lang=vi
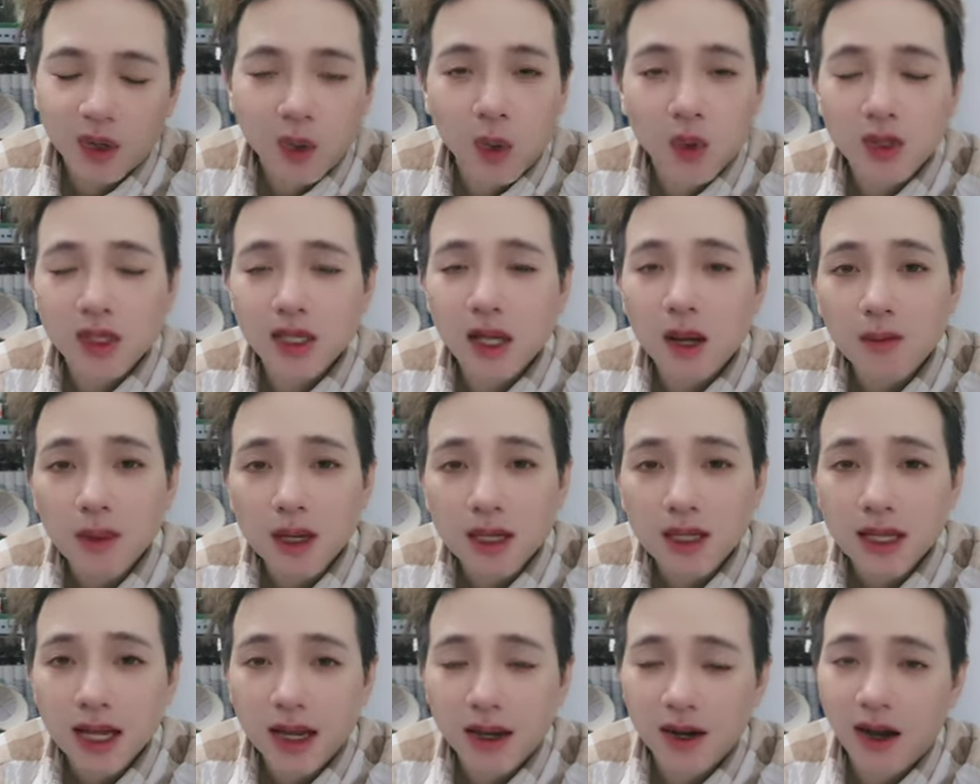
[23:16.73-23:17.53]
cuộc
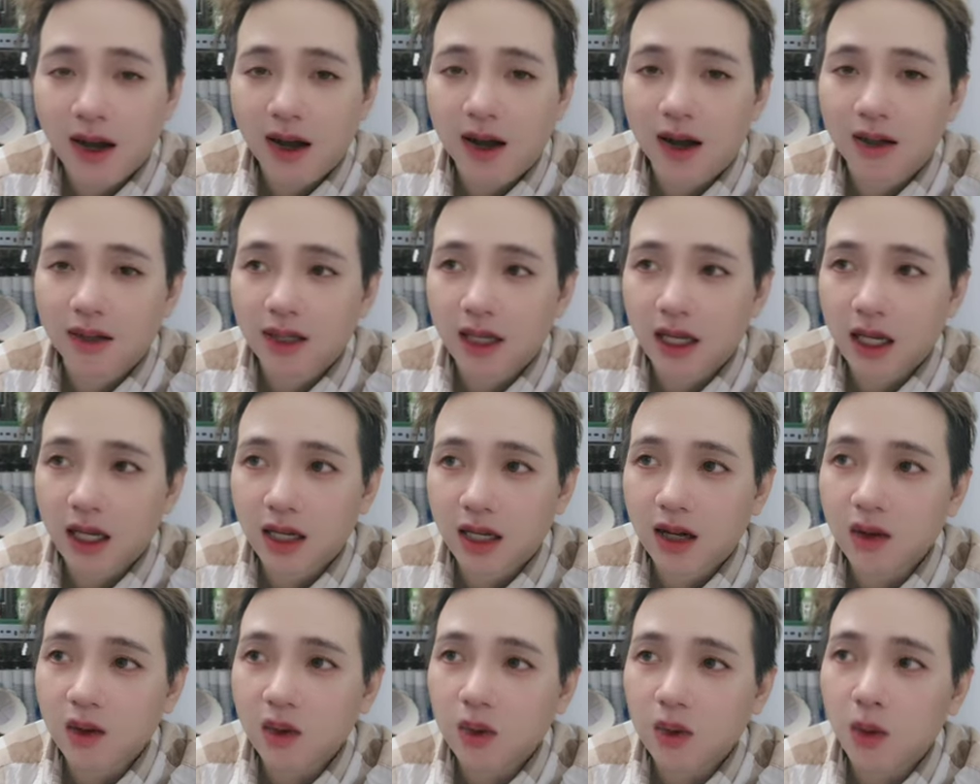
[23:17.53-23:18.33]
sống ở Sài Gòn
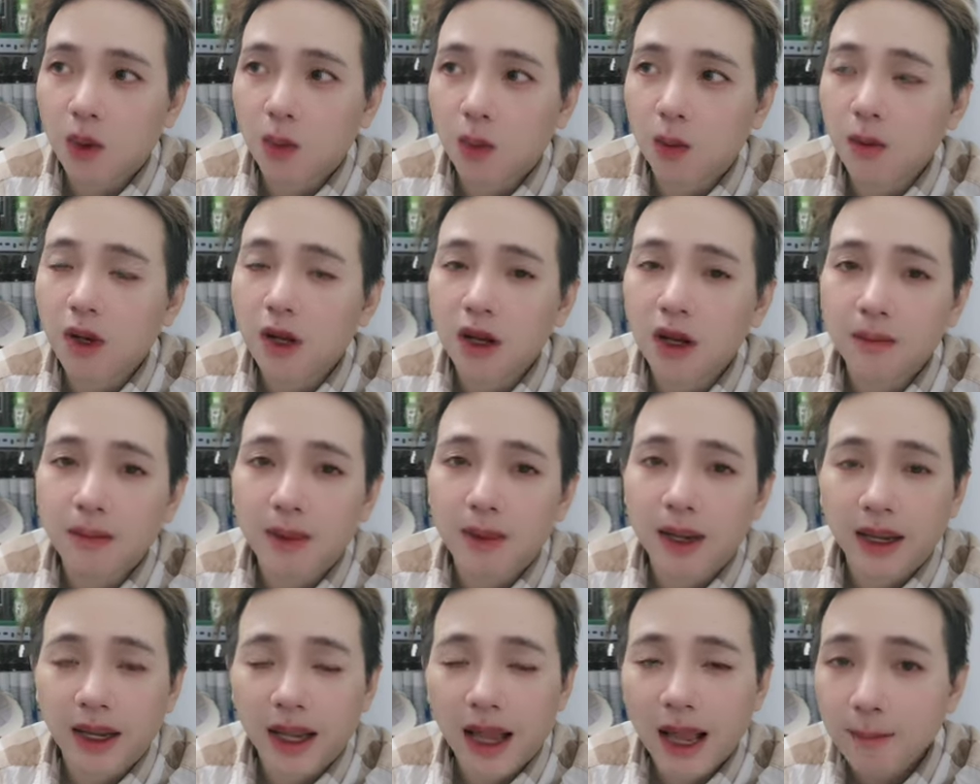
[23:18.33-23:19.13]
thì nó cũng hơi
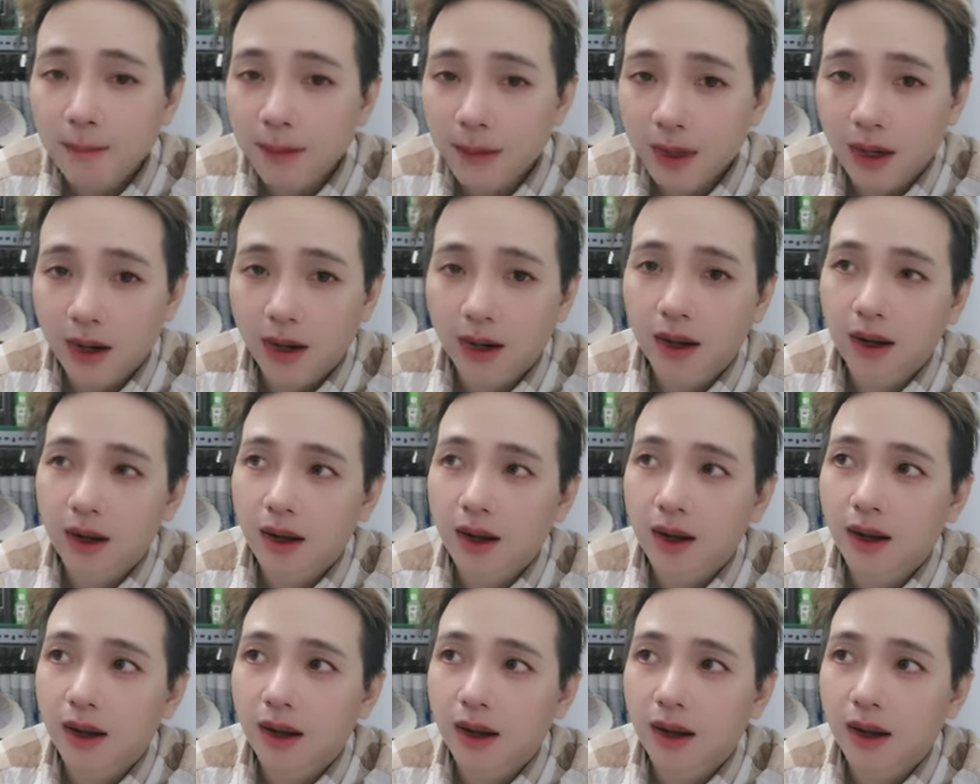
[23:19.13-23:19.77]
bị áp lực